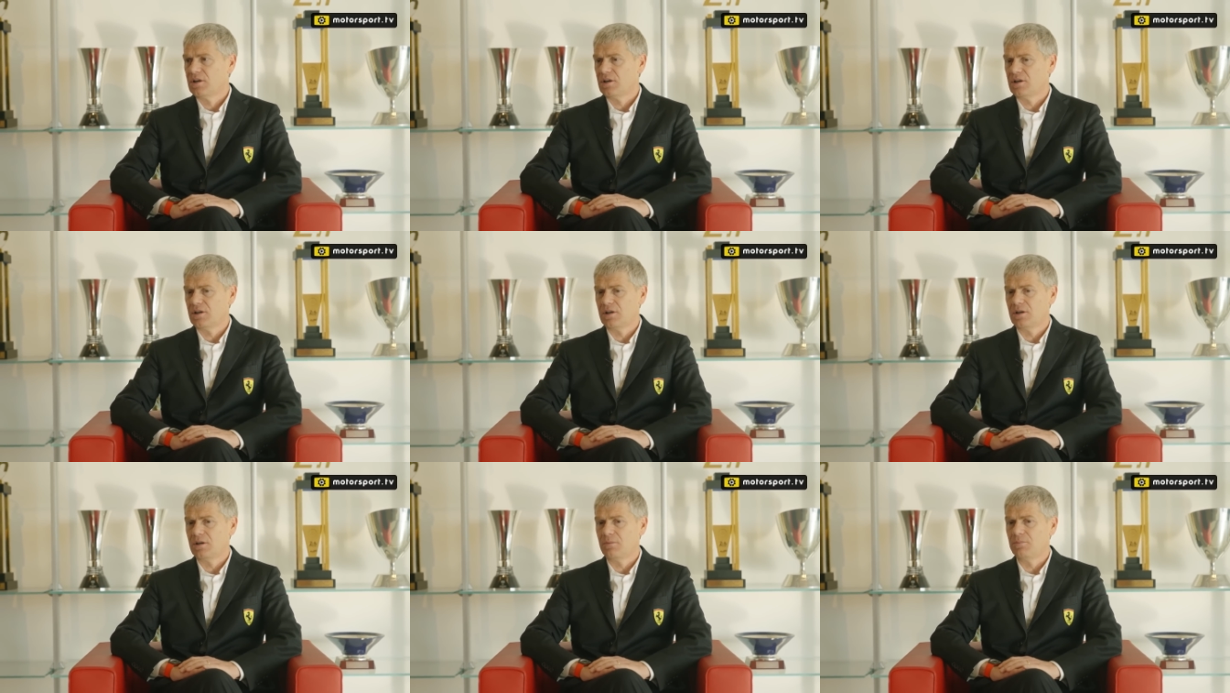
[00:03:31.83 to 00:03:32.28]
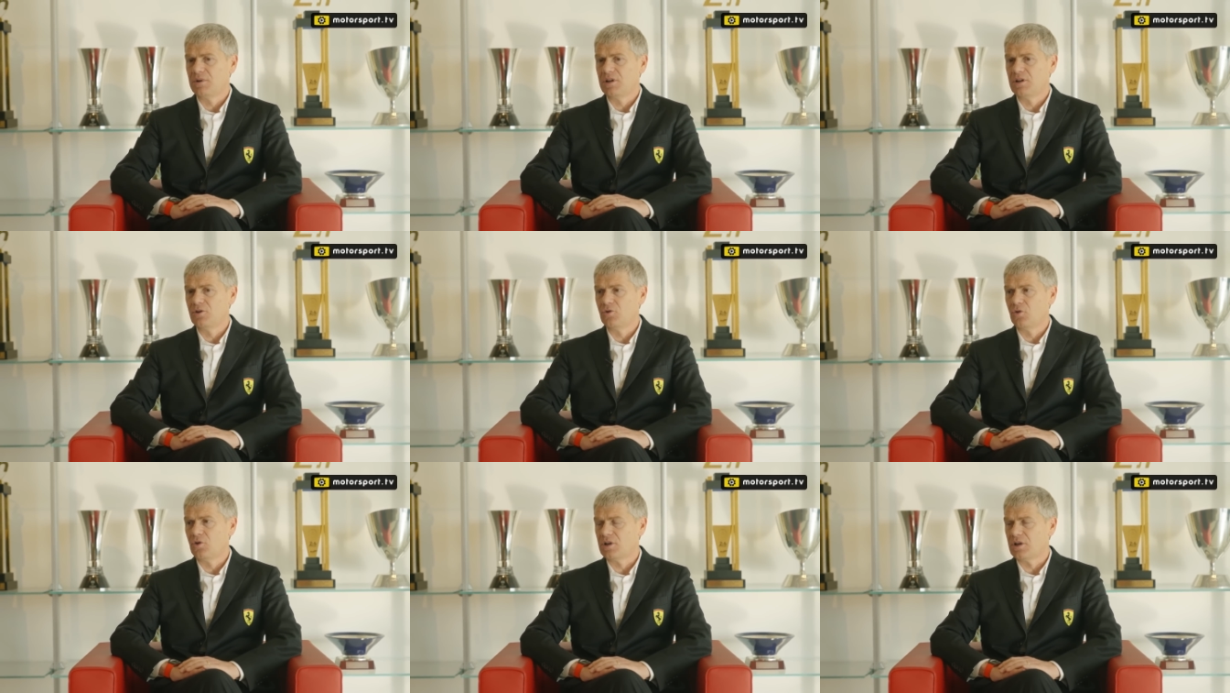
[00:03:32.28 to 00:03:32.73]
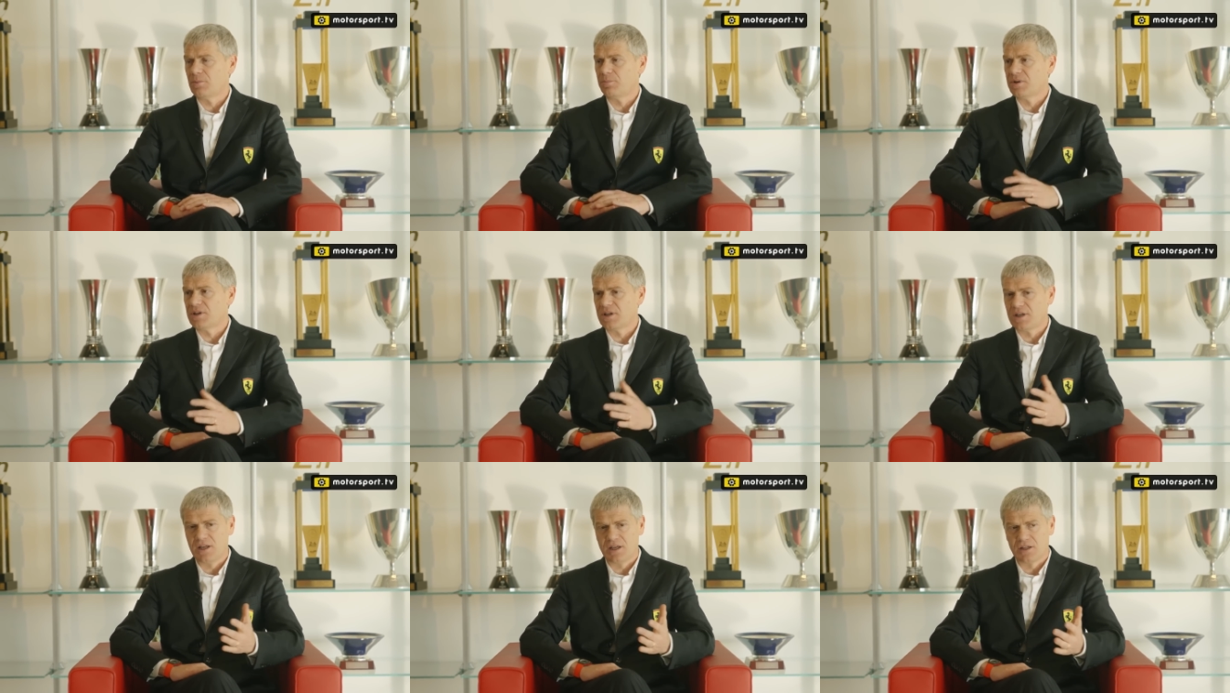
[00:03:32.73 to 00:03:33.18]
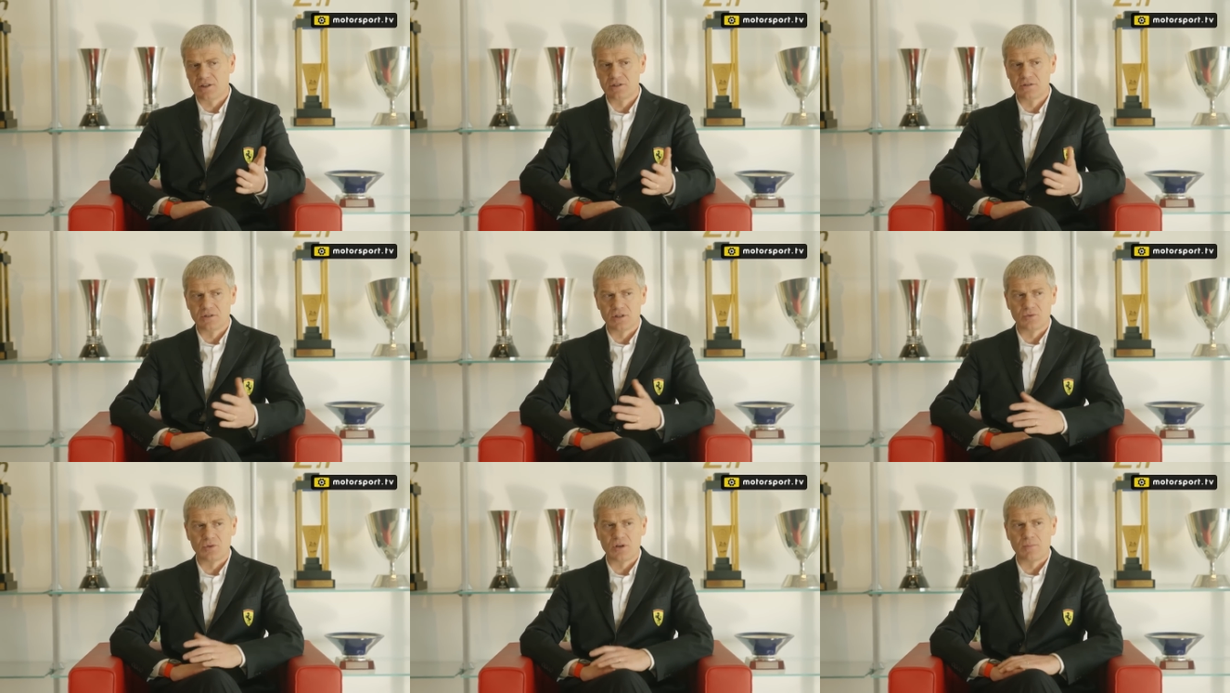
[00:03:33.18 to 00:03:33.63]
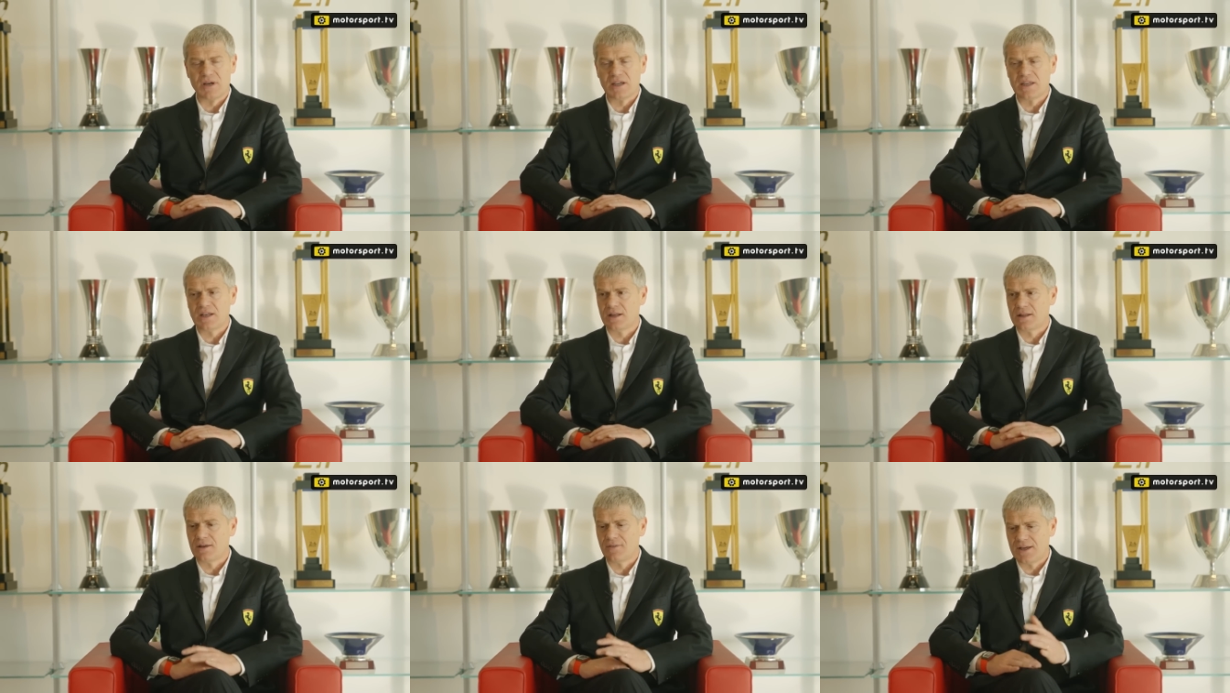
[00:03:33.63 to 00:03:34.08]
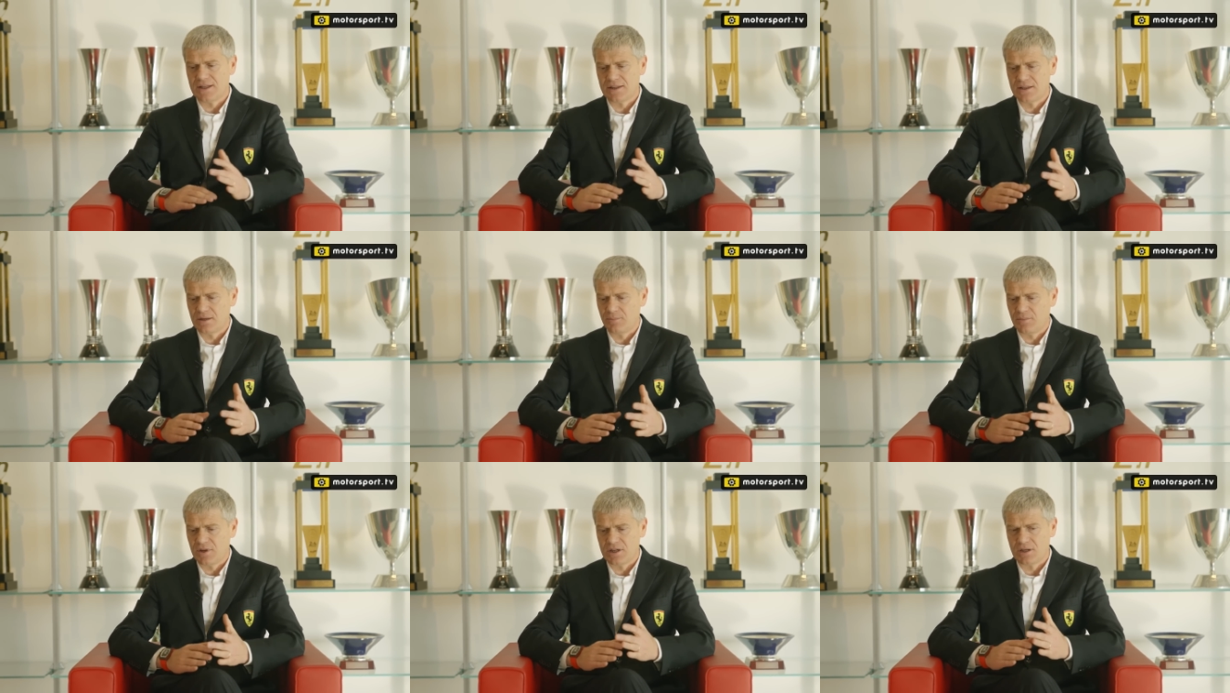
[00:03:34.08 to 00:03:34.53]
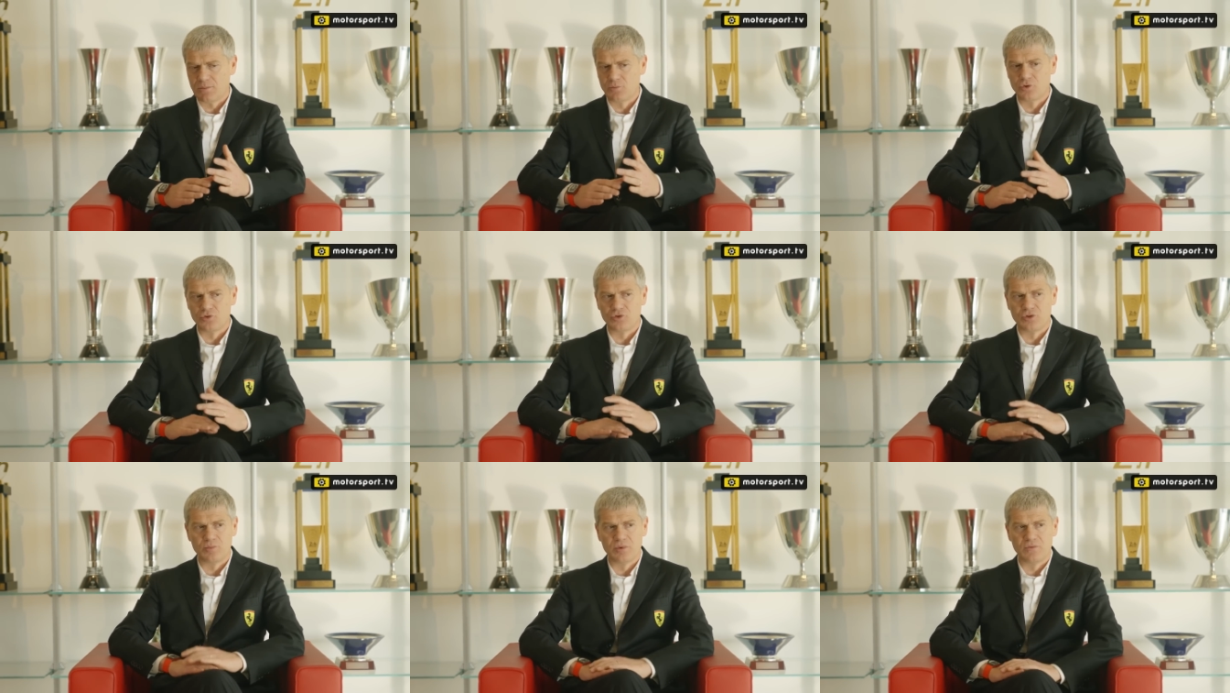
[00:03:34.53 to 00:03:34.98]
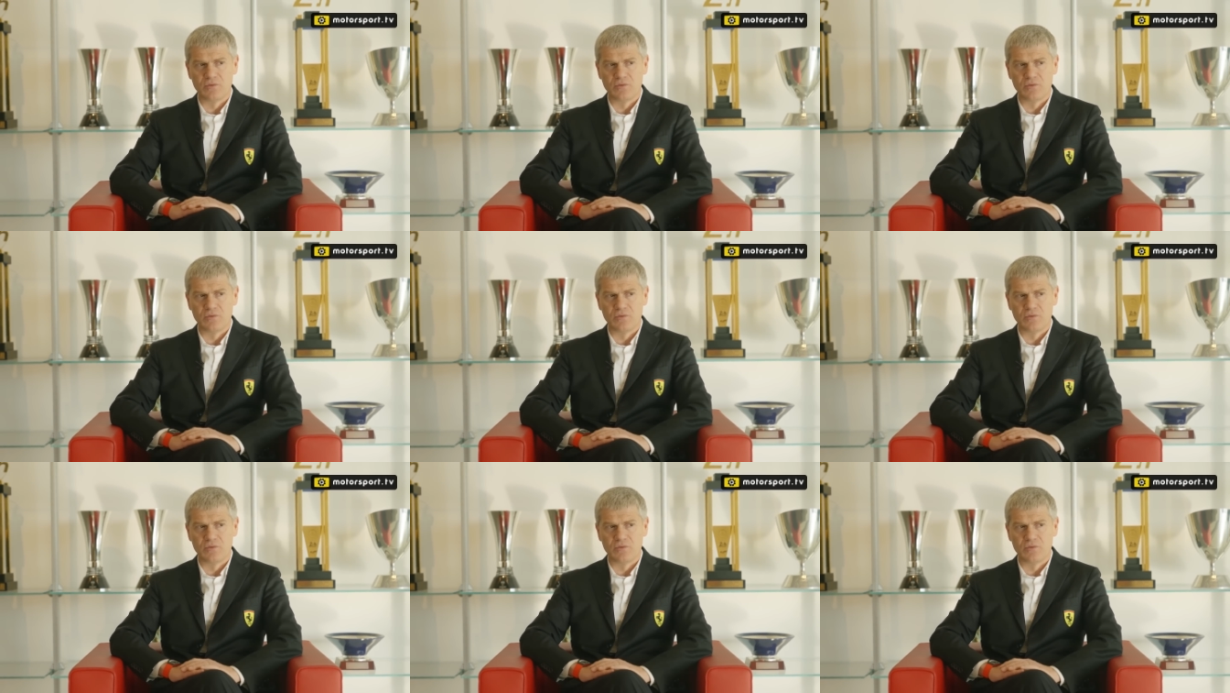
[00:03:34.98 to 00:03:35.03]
eh, migliore perché ha trovato una macchina davanti ma era molto